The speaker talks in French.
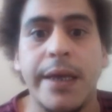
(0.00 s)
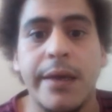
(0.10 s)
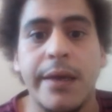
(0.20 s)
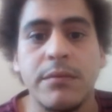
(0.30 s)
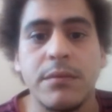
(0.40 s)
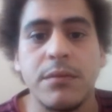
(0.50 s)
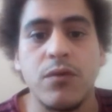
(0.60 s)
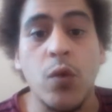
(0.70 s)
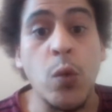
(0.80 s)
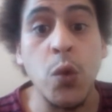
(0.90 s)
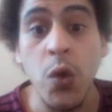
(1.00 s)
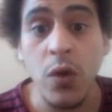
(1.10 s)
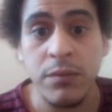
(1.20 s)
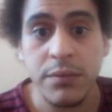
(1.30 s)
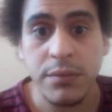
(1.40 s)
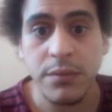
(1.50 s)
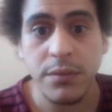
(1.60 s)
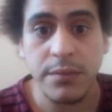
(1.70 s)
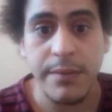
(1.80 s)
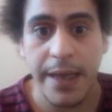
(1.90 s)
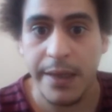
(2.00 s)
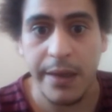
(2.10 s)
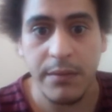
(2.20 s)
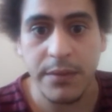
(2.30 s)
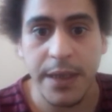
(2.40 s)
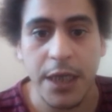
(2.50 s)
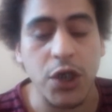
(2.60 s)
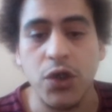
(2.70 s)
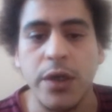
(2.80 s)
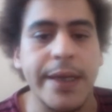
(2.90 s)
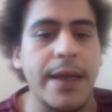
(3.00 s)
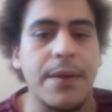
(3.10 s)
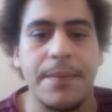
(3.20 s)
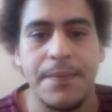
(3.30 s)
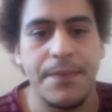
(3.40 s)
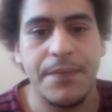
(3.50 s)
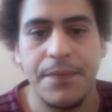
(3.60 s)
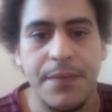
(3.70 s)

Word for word: Un divorce, une séparation, c'est exactement la même chose, on va dire.